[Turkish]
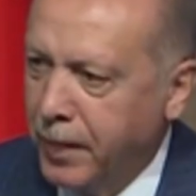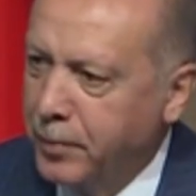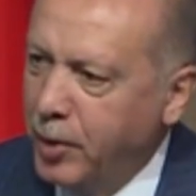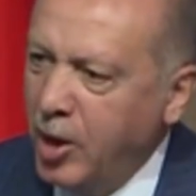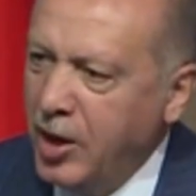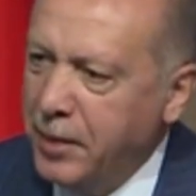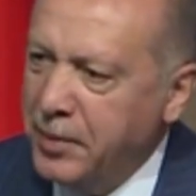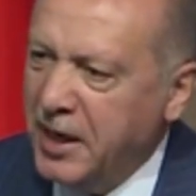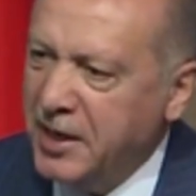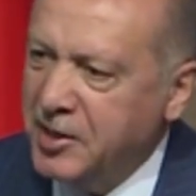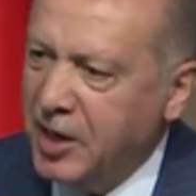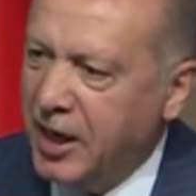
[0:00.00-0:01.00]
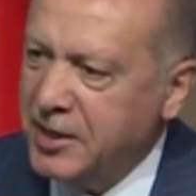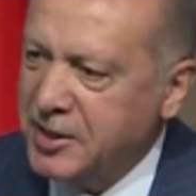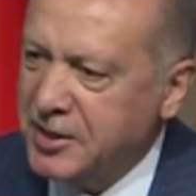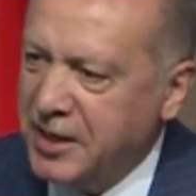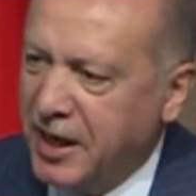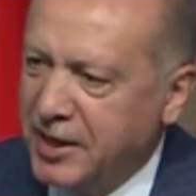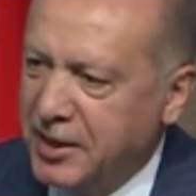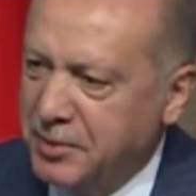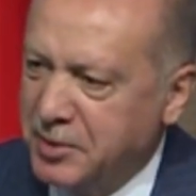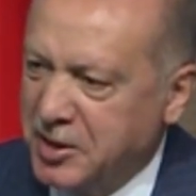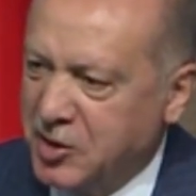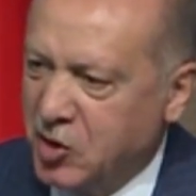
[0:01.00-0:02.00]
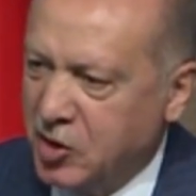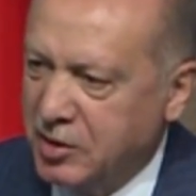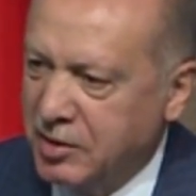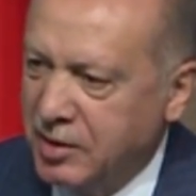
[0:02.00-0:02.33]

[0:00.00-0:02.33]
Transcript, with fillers: Böyle bir ihtiyacı giderdiğimiz için